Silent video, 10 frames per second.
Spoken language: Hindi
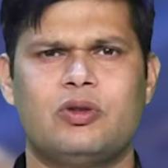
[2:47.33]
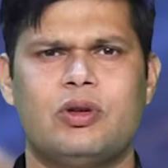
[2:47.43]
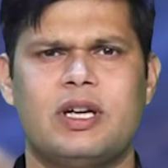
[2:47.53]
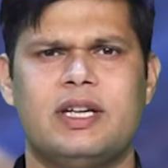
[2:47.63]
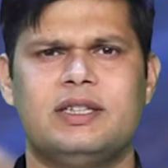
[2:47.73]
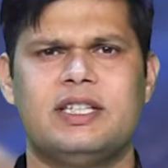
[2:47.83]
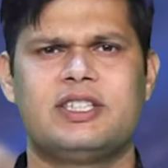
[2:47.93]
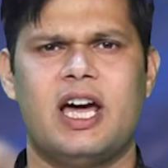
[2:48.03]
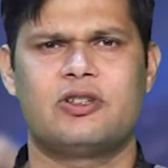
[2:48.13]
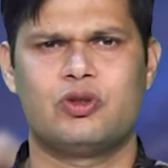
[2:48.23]
मतों की गिनती
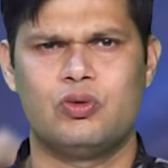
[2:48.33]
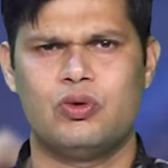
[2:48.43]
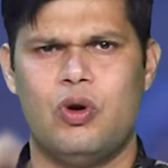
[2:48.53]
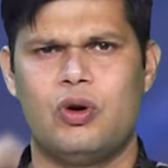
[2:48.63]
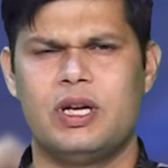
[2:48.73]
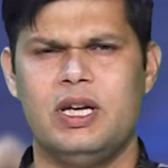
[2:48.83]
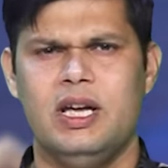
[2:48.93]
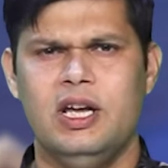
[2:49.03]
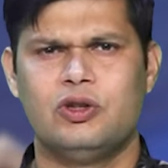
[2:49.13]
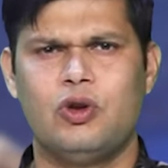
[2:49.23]
4 जून को होगी
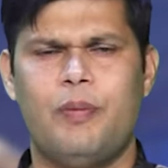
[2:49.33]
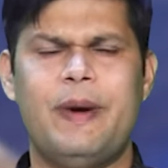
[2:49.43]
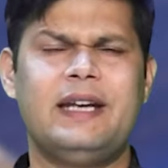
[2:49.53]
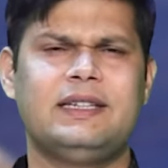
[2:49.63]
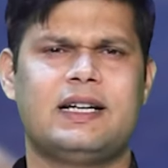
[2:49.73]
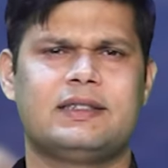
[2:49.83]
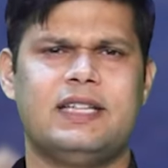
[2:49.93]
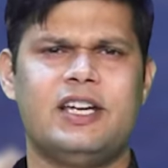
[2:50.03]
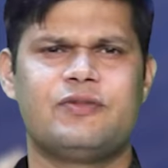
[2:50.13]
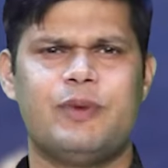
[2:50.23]
दोपहर तक
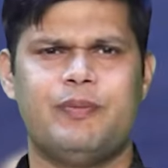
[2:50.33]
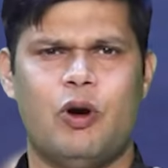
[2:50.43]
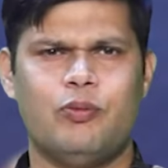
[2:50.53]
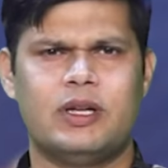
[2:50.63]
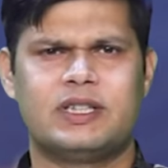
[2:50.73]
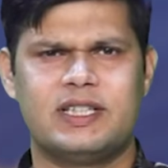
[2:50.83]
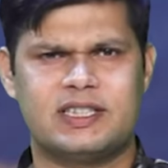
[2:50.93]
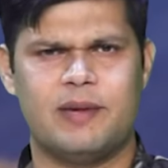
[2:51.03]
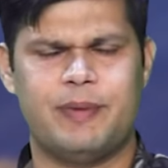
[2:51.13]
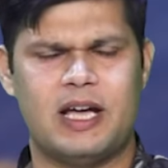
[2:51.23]
देश में बहुमत
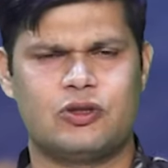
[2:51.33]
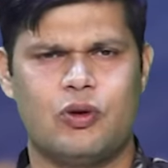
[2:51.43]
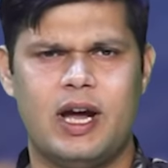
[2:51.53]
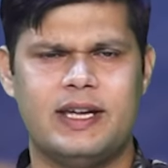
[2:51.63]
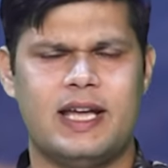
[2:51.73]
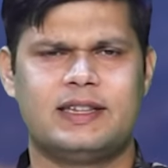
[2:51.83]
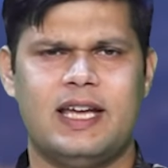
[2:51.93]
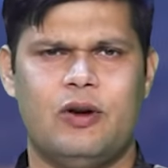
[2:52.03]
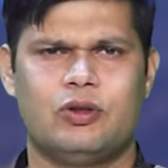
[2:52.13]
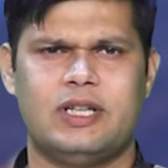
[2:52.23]
किसके पास होगा यह
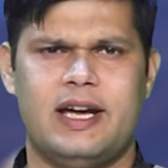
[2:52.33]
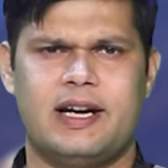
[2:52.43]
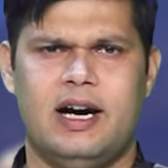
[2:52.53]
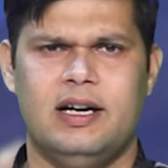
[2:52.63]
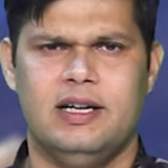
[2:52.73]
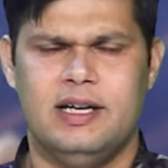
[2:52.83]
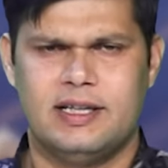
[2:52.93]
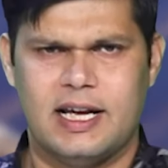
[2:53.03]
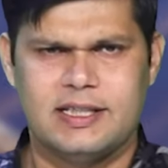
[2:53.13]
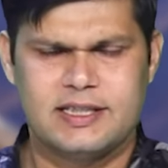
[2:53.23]
तय हो जाएगा
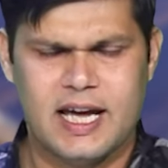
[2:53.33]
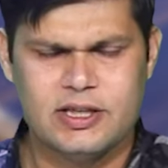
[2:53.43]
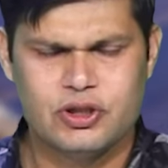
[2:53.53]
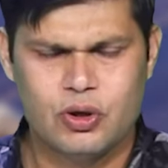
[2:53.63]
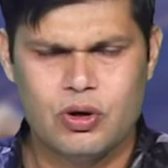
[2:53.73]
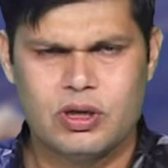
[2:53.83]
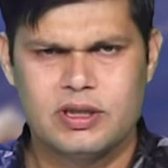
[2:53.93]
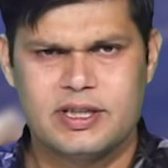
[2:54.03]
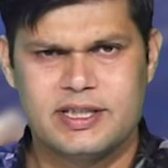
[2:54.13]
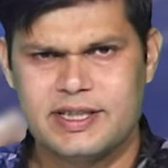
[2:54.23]
राजस्थान चौक
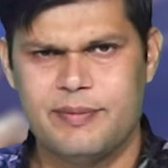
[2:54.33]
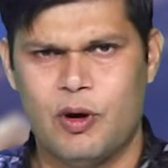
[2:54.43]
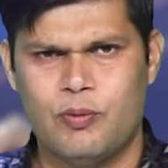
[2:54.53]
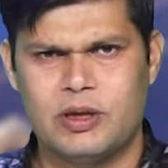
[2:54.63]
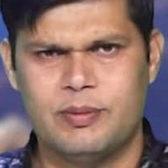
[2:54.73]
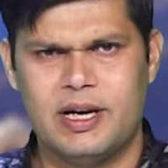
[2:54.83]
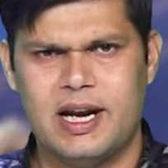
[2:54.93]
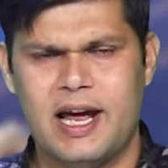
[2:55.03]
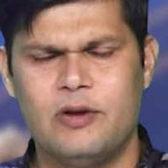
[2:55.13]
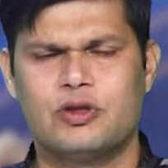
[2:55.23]
किसे बहुमत मिल
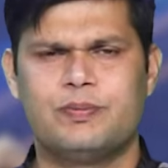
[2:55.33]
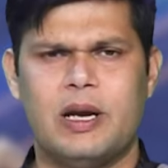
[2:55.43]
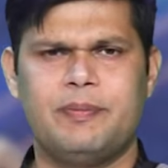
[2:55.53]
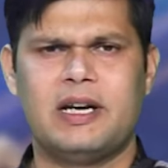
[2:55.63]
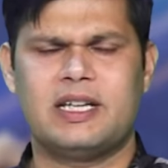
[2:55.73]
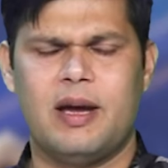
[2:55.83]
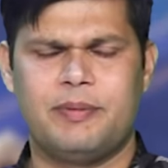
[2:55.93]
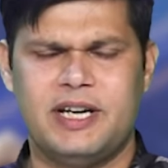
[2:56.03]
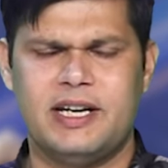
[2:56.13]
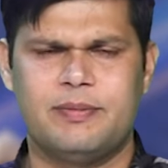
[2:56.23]
रहा है उस पल पल की
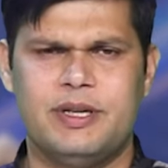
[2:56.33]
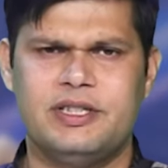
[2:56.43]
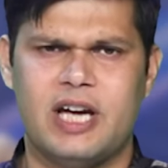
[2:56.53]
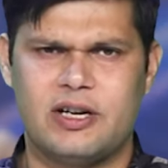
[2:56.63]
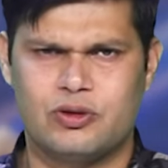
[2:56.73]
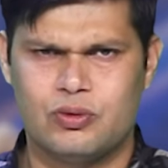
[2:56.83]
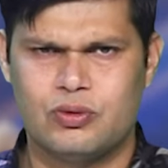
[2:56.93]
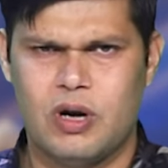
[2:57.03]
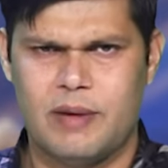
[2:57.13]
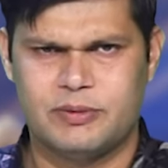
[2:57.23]
अपडेट भी 4 जून
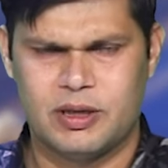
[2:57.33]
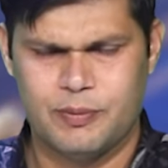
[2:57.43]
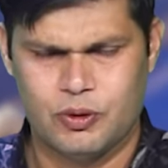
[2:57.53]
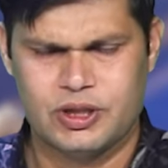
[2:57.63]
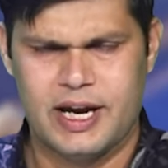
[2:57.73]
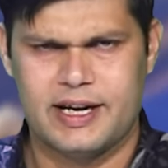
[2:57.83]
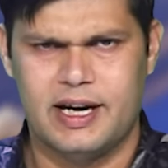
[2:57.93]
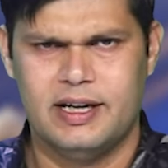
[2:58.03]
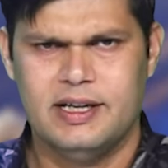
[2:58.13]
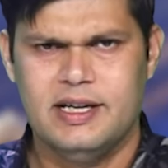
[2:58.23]
को आप तक
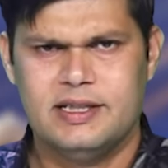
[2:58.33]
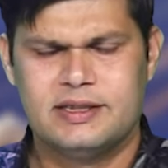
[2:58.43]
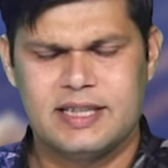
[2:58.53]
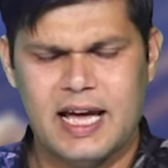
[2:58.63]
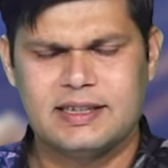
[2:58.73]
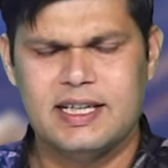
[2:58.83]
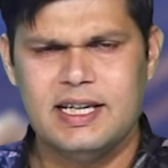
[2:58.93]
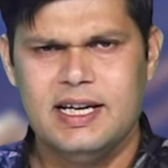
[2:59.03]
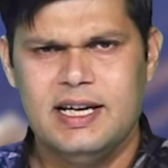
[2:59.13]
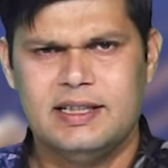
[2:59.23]
पहुंचाएगा साथ ही
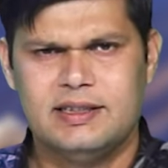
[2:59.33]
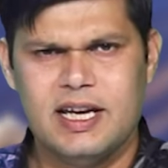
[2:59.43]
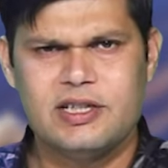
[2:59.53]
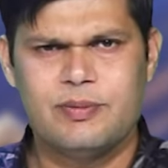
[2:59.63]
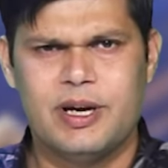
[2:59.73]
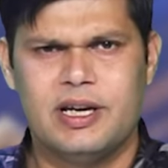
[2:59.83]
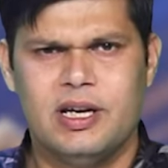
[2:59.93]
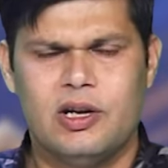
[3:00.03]
देश में